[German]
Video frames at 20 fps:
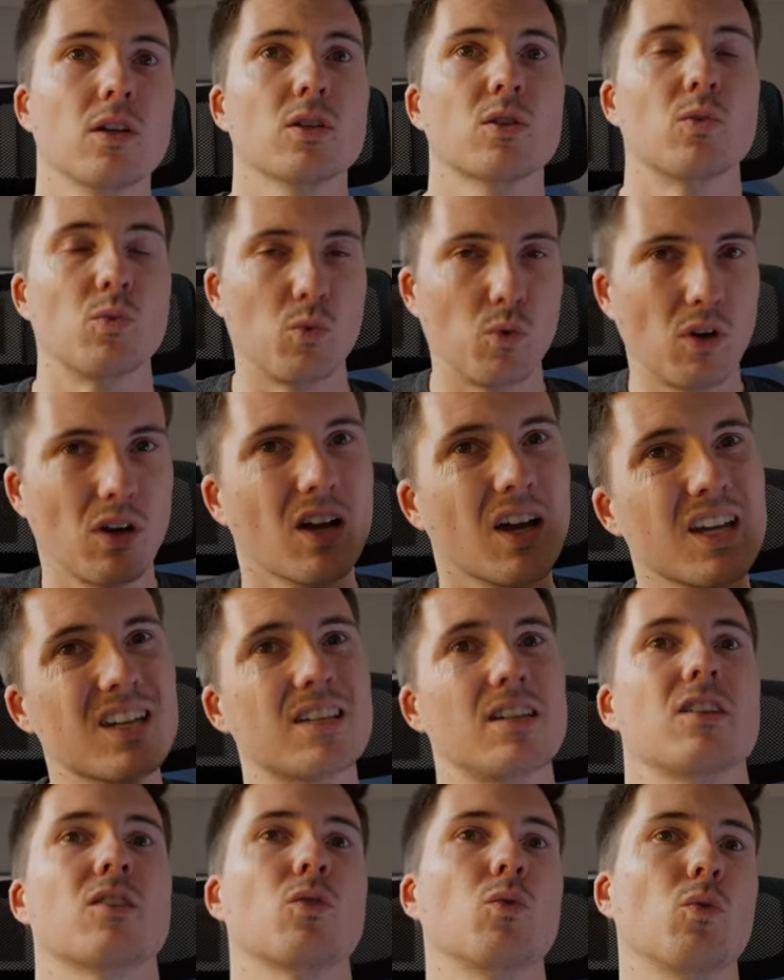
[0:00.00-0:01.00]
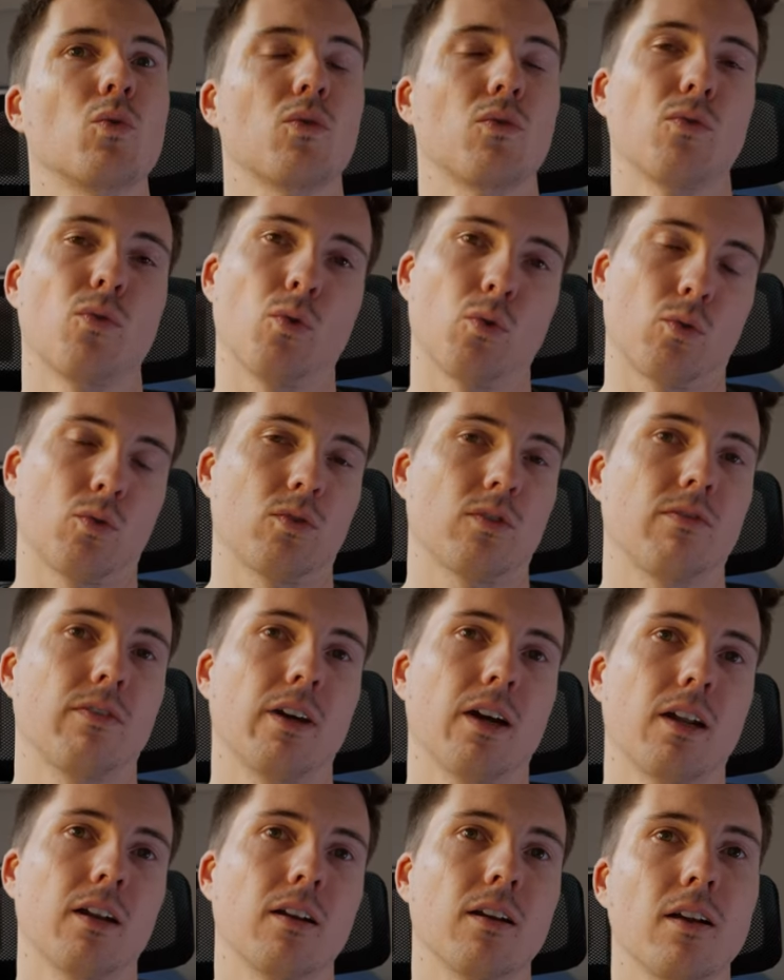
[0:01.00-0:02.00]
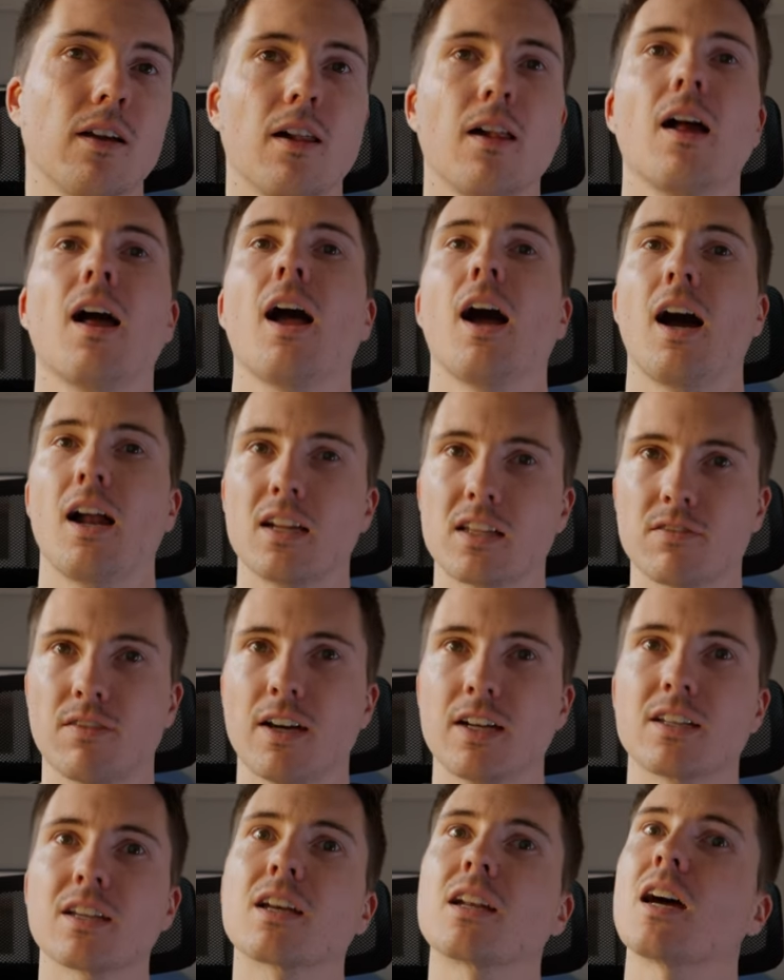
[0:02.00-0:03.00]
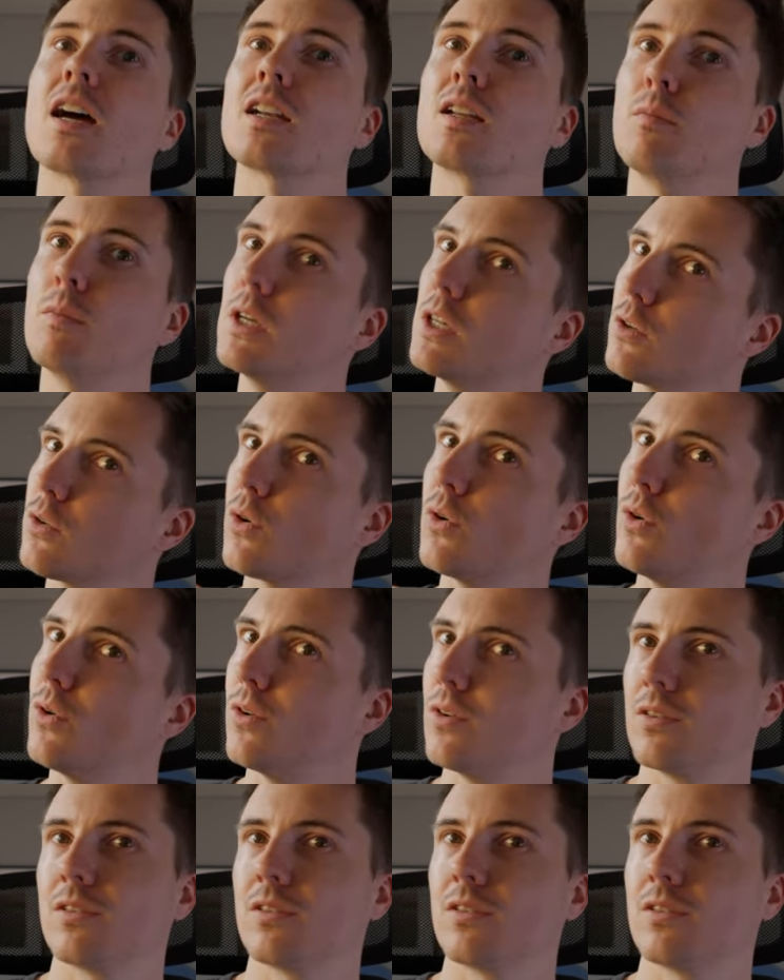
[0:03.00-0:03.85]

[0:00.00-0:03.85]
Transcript: zu richtig guten Fotos werden. Alles weitere nach dem Intro.